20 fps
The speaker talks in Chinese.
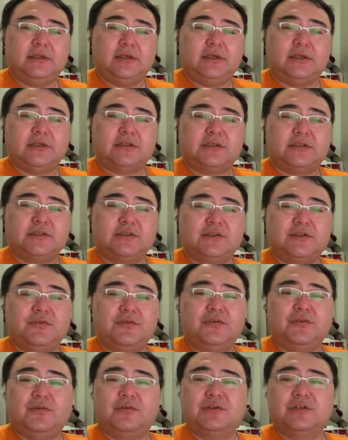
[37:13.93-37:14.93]
十字
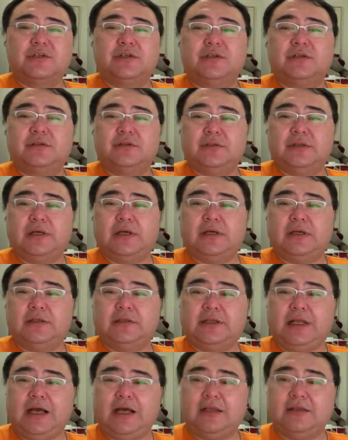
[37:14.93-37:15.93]
军东征啊，
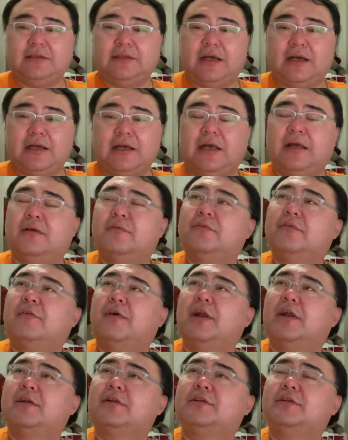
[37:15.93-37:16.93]
他大概我
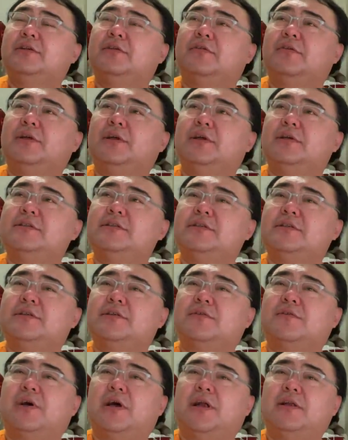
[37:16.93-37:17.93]
忘了是有一个骑士
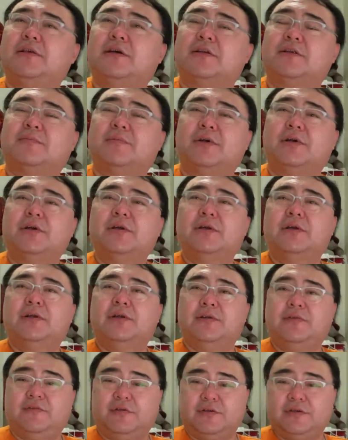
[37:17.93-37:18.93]
团还是叫什么，
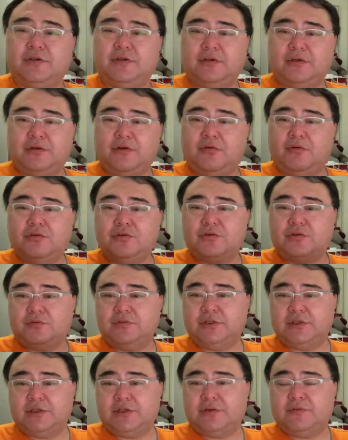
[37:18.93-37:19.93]
就是欧洲
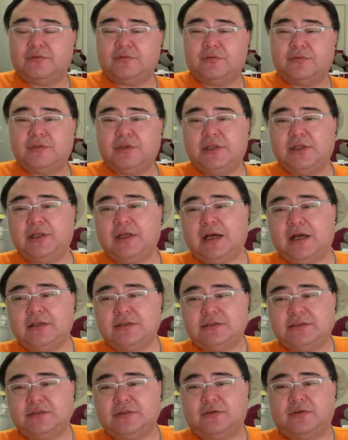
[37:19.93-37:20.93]
的这种银行
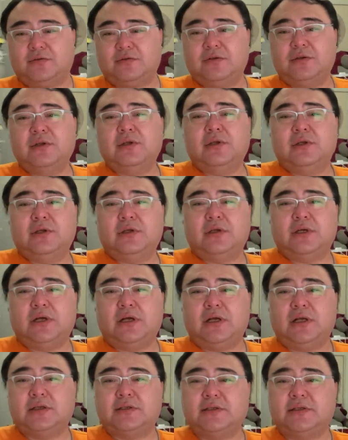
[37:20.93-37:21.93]
系统，
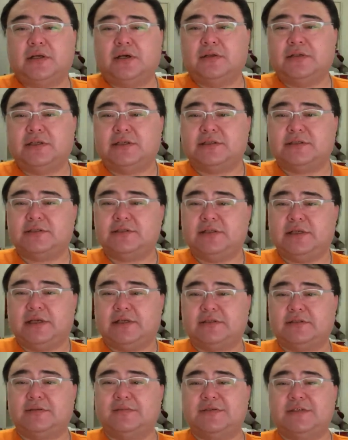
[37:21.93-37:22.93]
这套体系也
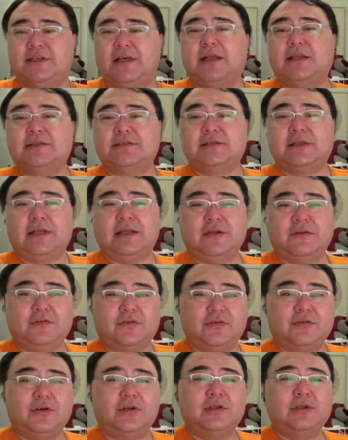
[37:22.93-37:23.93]
是这么建立起来的。就
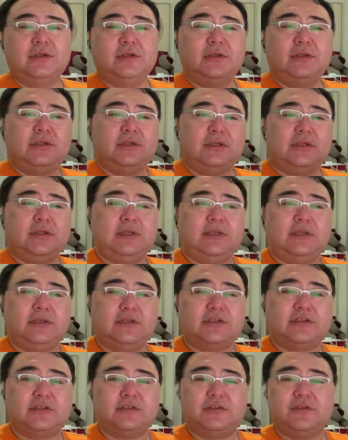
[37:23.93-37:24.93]
是说，你
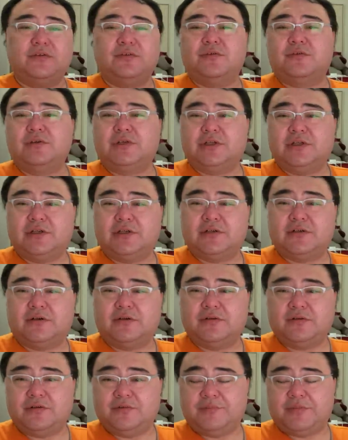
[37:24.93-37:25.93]
十字军东征的时
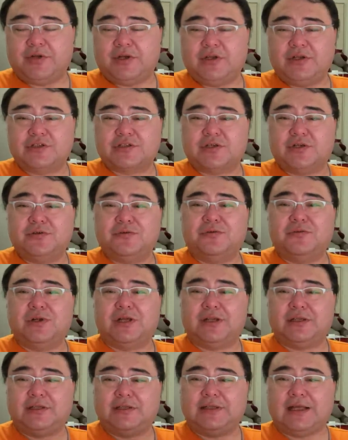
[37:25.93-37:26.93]
候，比方你成功
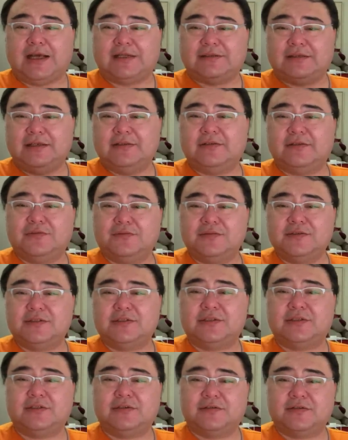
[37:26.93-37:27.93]
了，你打下了一些东
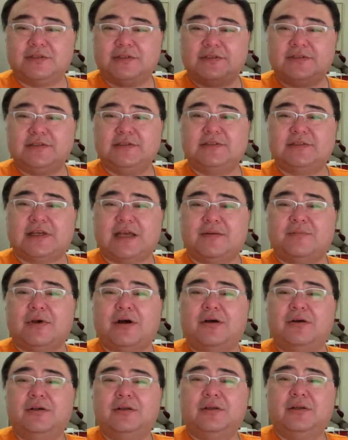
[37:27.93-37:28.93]
西，有些金银财
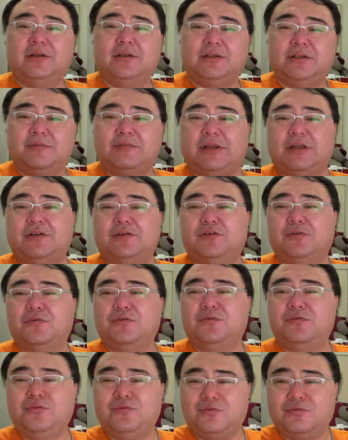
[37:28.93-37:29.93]
宝，你把它都
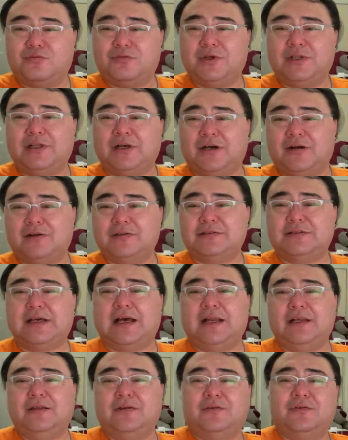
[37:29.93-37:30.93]
运回到
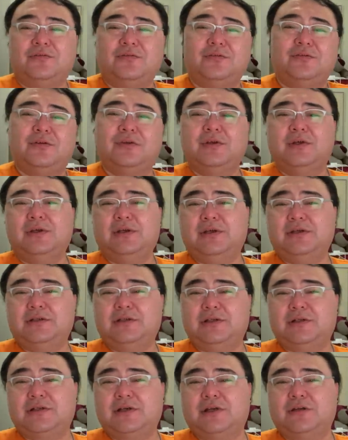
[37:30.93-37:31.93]
家里头去，
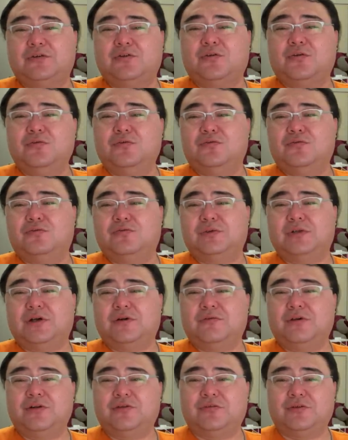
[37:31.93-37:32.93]
这是很痛苦的。
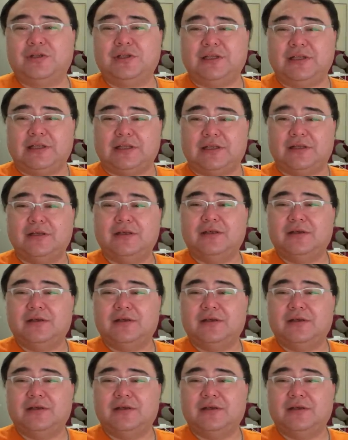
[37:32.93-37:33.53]
或者说你